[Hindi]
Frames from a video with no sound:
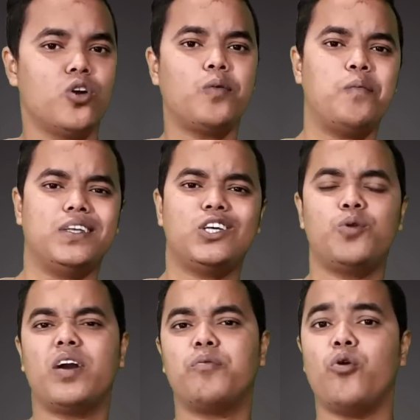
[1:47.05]
तो आपको पचास
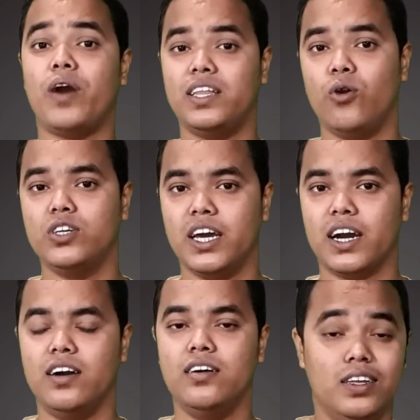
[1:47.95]
रुपये का आपको फ़ायदा हो
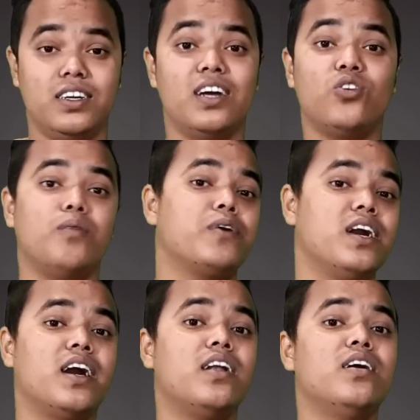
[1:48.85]
जाएगा जी हाँ, तो
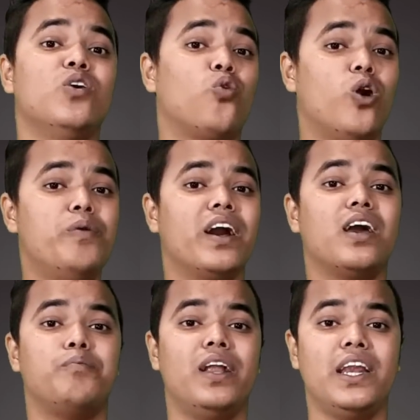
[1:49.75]
आपके अगर कोई भी
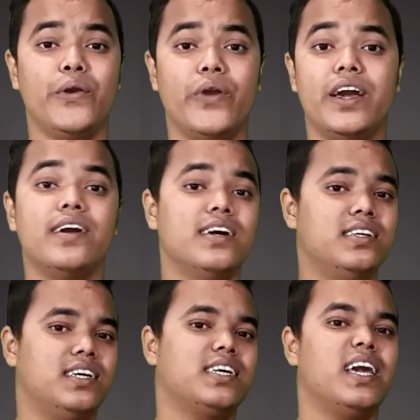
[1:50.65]
अगर बिल ड्यू है
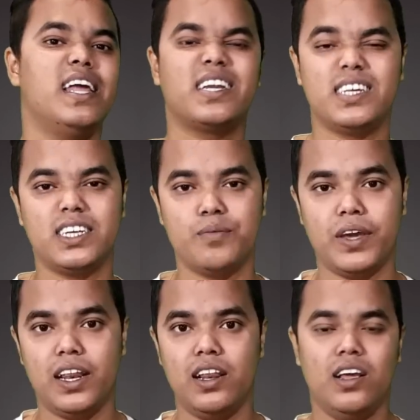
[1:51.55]
जैसे कि इलेक्ट्रिसिटी
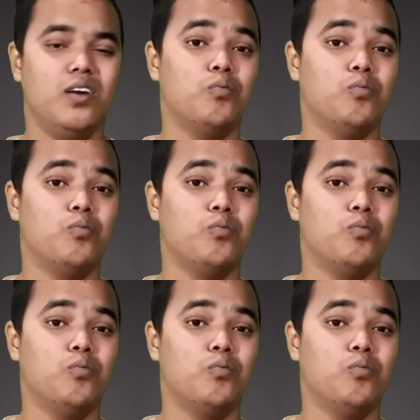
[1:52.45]
बिल